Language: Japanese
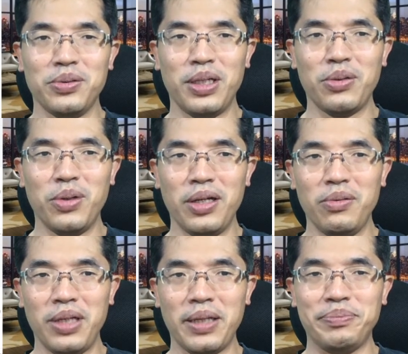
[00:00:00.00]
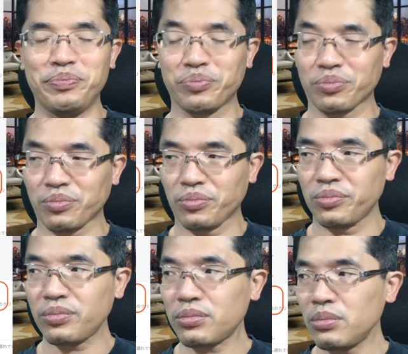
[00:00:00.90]
で、これをね、
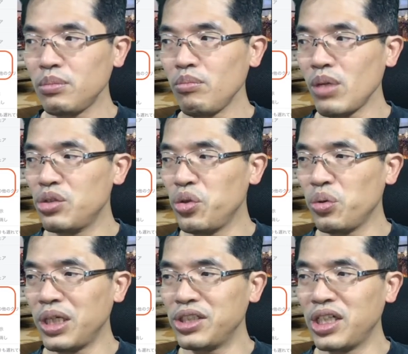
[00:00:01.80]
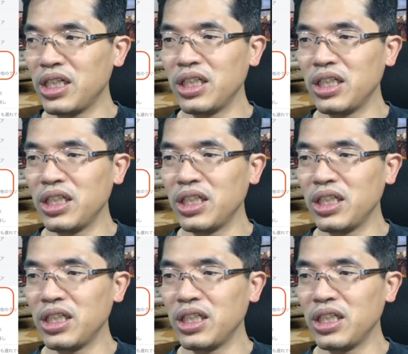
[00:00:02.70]
紹介していか